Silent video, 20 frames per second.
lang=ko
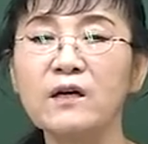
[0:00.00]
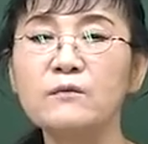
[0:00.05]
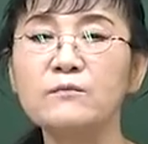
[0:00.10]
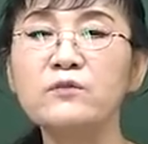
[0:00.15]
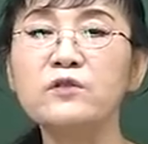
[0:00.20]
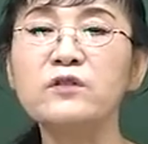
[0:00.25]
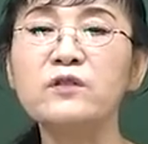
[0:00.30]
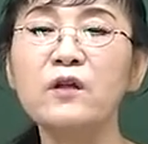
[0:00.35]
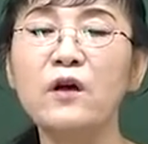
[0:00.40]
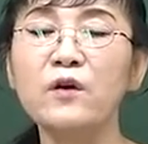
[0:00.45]

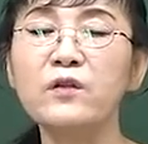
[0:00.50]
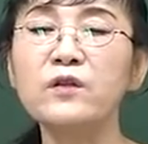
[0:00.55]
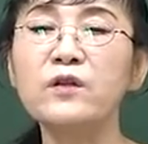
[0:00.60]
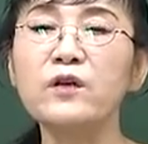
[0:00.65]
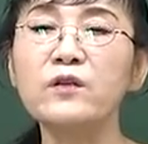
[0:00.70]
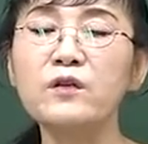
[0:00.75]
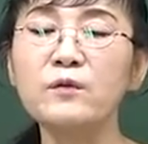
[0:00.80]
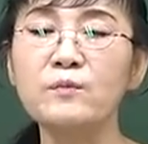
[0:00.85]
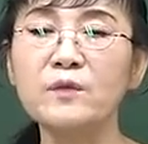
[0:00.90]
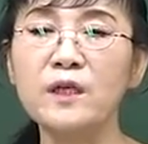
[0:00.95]
무슨
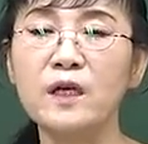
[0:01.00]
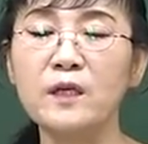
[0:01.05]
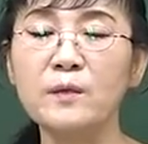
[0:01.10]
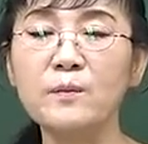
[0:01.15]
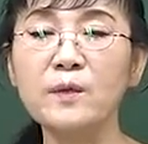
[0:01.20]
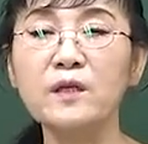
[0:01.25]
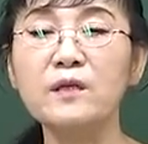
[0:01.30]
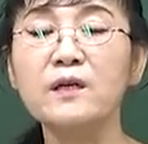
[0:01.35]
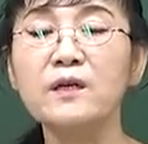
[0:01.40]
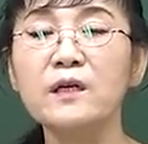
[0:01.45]
어떤
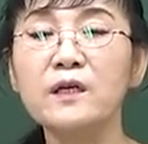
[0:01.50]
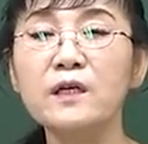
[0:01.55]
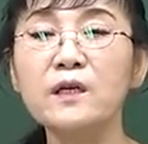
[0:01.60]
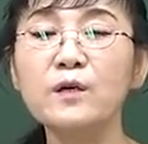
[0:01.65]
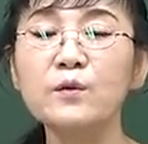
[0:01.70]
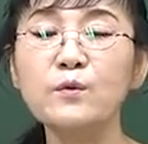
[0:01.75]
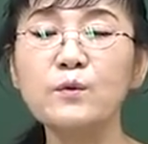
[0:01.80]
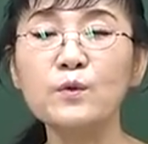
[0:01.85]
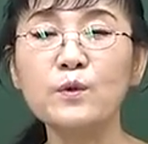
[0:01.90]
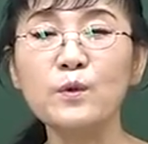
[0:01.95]
의미냐면
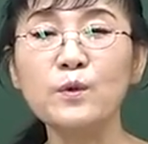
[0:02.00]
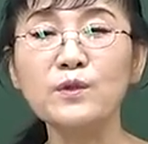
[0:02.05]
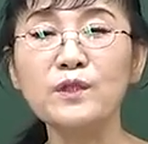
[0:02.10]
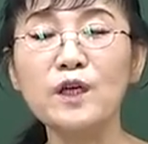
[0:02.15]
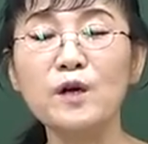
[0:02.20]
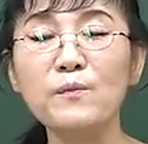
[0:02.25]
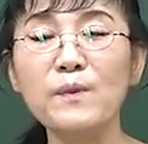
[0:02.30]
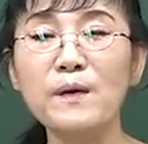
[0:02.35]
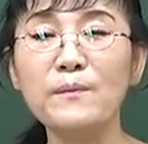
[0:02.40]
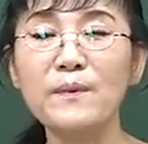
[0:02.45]
이것도 또
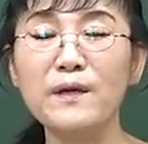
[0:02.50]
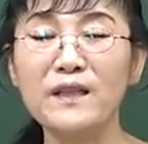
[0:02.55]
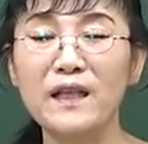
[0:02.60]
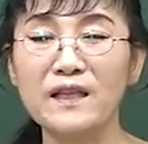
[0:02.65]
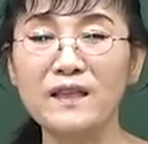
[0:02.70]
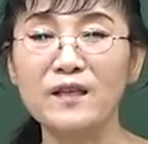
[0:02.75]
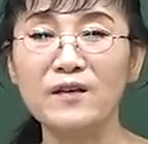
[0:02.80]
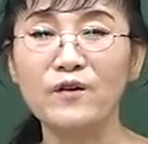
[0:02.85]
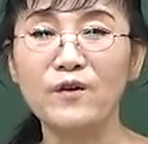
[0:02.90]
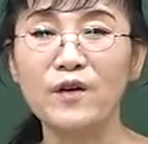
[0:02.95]
시험에 한번
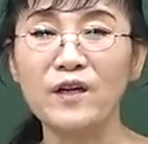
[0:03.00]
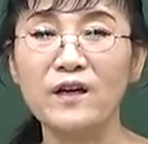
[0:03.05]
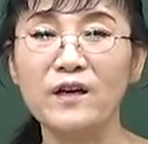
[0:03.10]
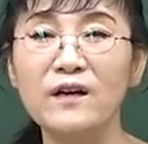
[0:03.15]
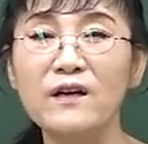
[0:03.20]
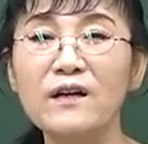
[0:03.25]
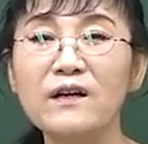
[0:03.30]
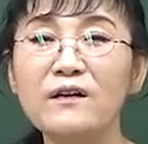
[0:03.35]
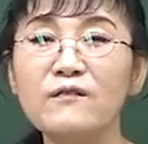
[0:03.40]
났던 거예요.